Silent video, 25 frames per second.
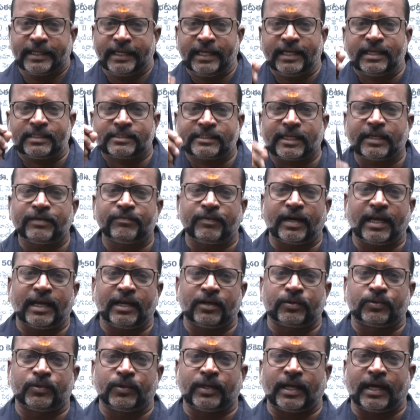ఈసీ
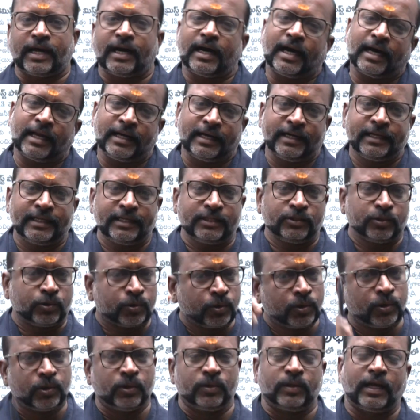వాళ్ళకు కూడా ఆల్రెడీ ఇది
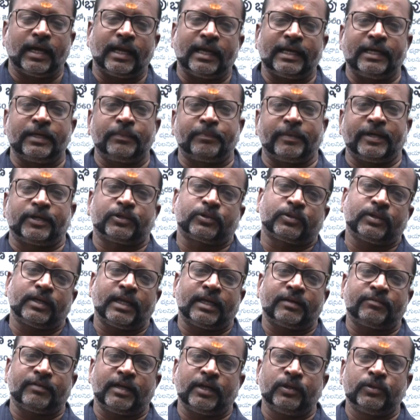రూల్ ఆల్రెడీ
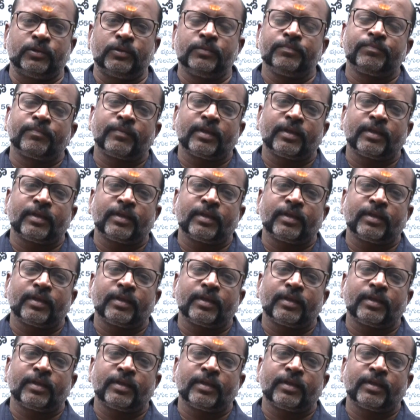పెట్టుకున్నారు వాళ్ళు